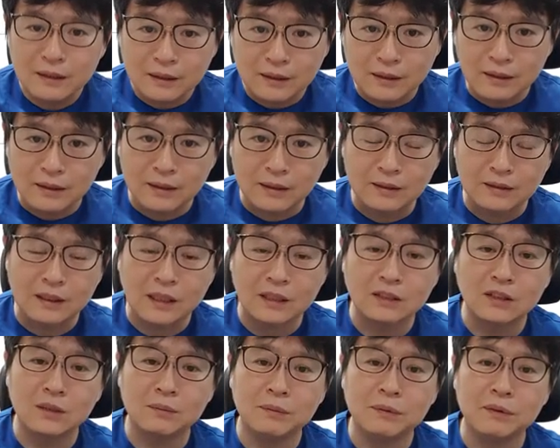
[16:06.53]
어,
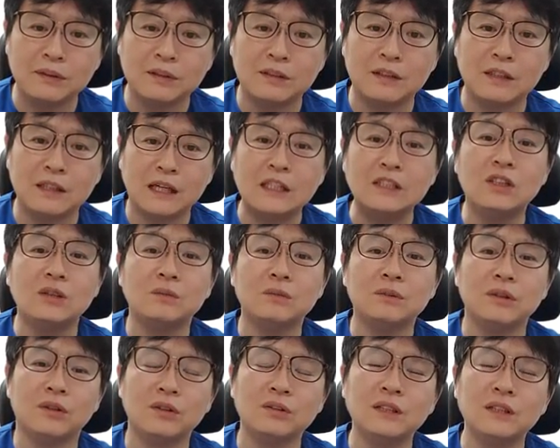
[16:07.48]
장점이 있는데
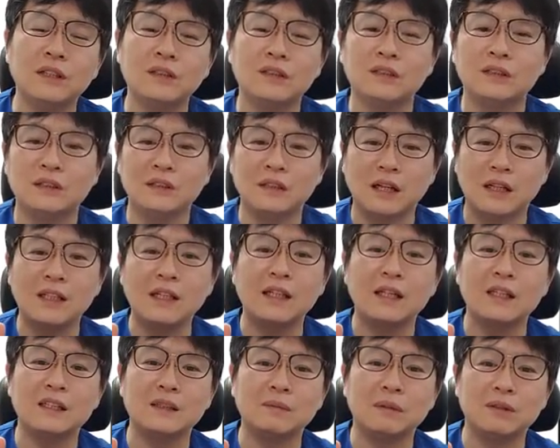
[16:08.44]
단점은 어쨌든
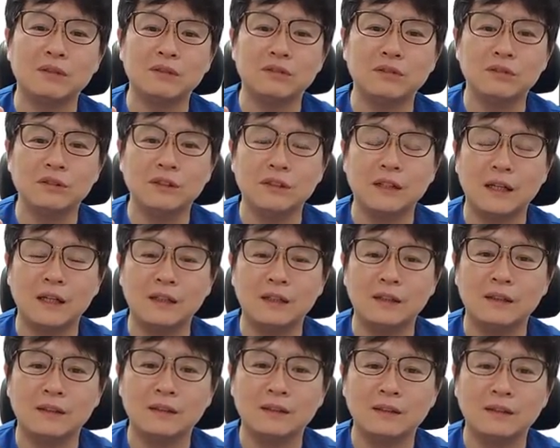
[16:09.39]
간단하지만 수술이다.
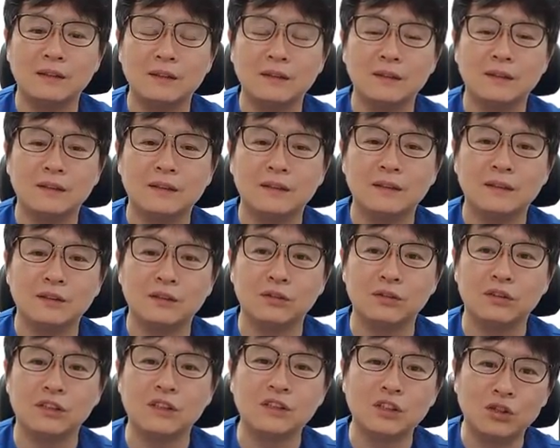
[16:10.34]

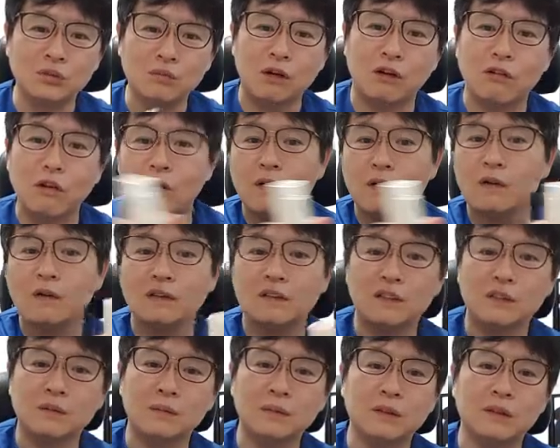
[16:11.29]
진짜로 막 쾅쾅쾅
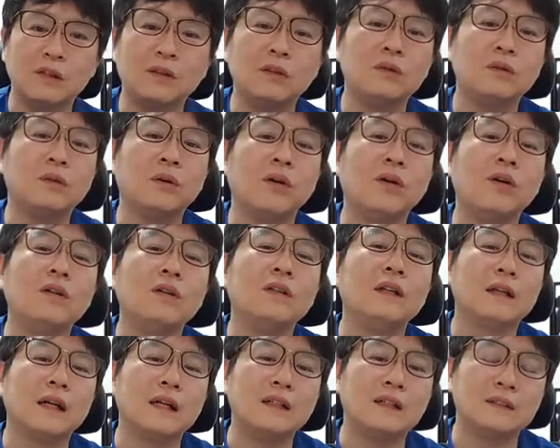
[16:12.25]
디디면 이것도 어긋날
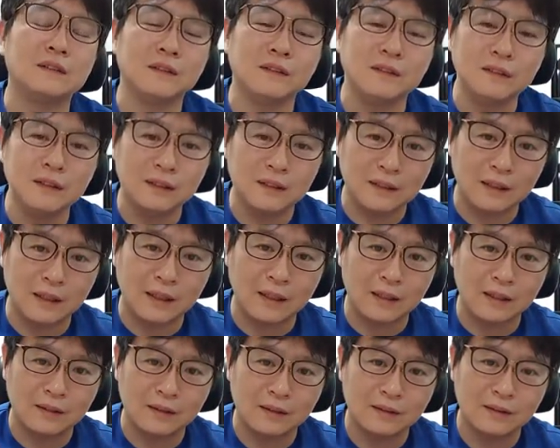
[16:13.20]
가능성은 있다.
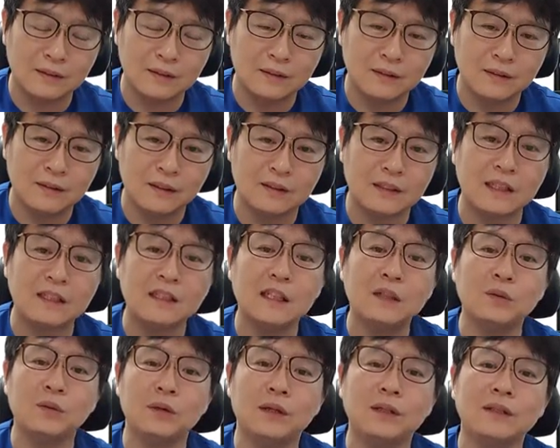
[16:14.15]
한 달
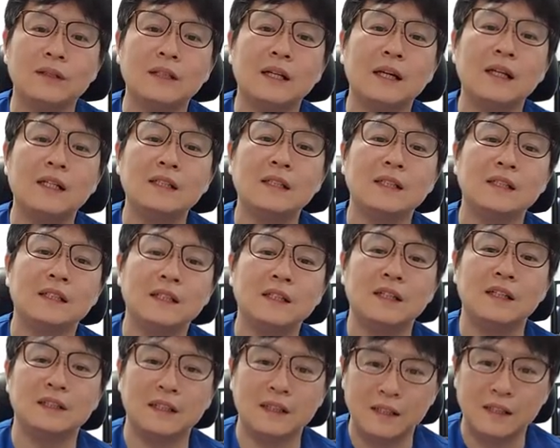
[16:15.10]
동안은 살살 디뎌야
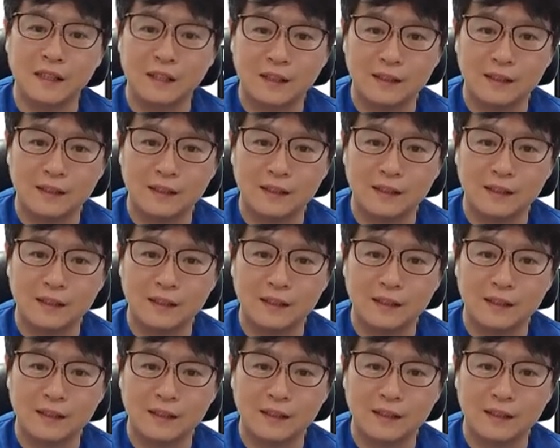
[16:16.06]
된다.